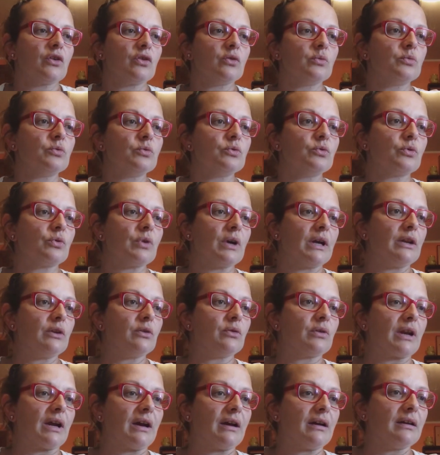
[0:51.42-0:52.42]
Comunque,
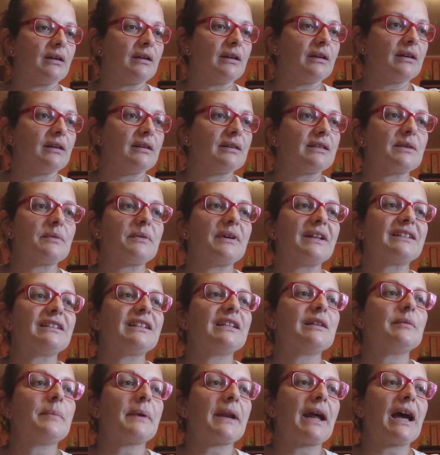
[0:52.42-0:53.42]
allora, eh, siamo andate
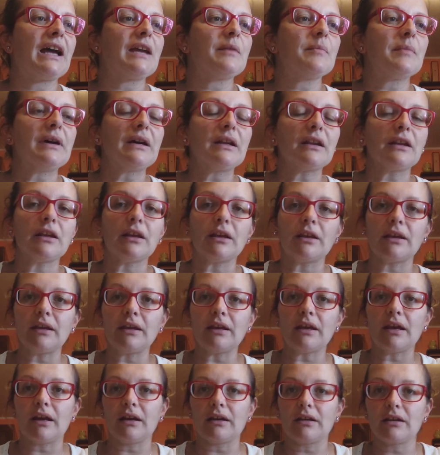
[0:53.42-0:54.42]
da Primark
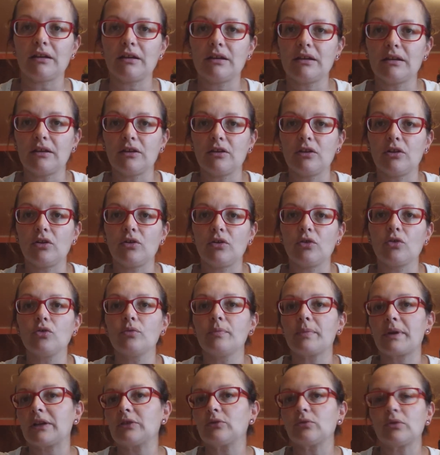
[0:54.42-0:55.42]
e anche ho
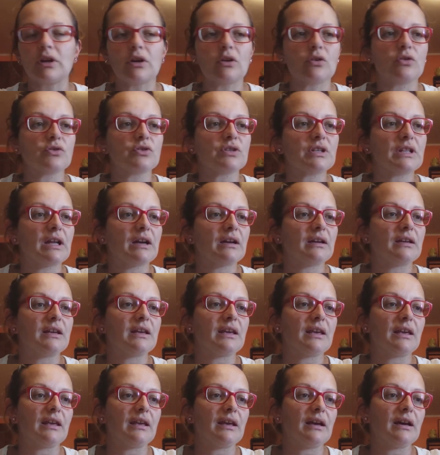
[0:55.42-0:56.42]
comprato una cosa da
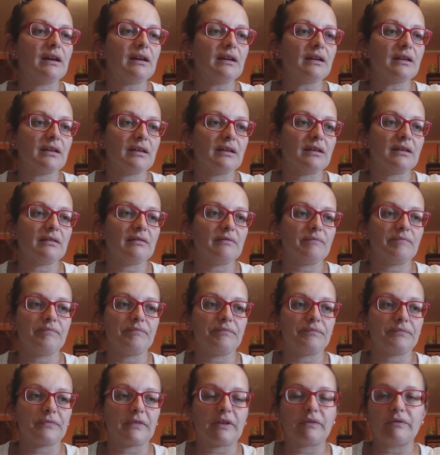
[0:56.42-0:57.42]
Ikea che
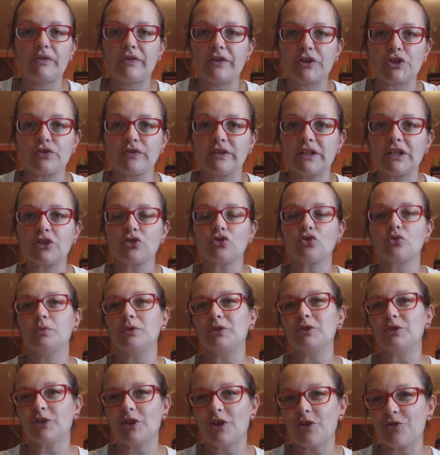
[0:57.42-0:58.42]
mm, vi faccio vedere
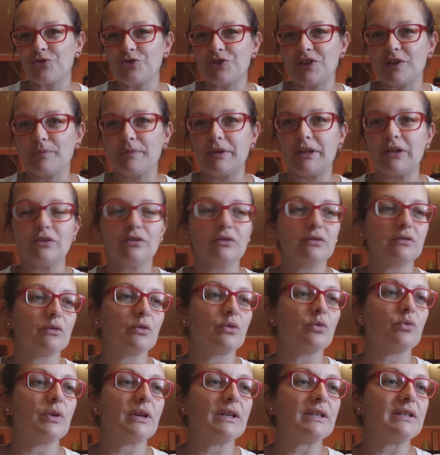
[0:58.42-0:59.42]
subito che così almeno
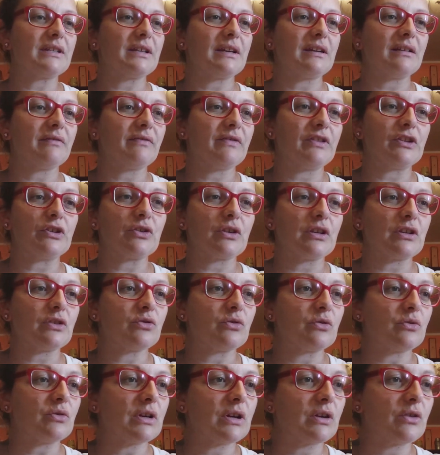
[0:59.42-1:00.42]
questa, visto che è
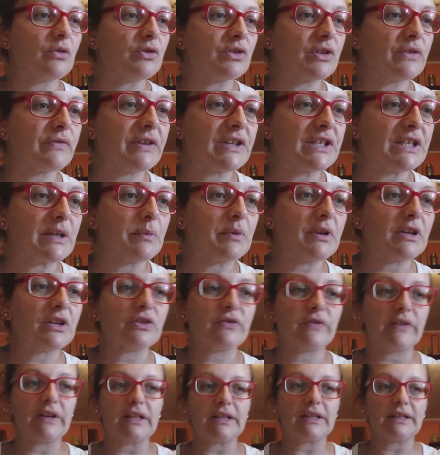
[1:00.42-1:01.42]
solo una cosa, facciamo la
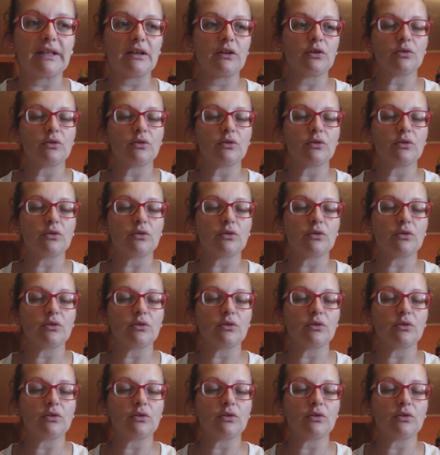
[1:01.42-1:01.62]
svelta.